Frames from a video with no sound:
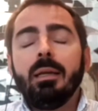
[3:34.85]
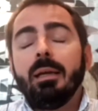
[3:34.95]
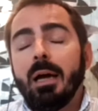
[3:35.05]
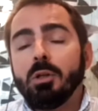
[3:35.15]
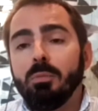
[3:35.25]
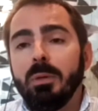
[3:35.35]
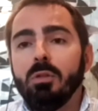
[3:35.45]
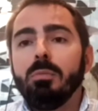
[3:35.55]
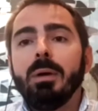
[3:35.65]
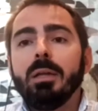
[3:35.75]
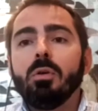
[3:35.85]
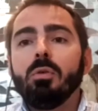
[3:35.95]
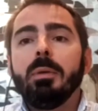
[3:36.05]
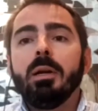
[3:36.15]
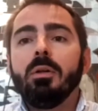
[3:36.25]
asumiendo un mayor
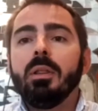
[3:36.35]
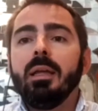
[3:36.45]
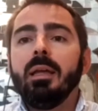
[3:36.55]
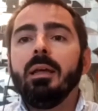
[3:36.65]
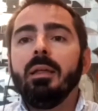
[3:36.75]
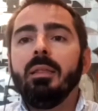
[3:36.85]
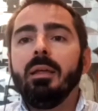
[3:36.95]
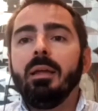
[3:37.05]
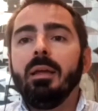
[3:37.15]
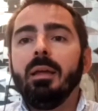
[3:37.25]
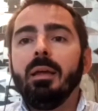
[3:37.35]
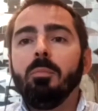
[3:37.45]
número de,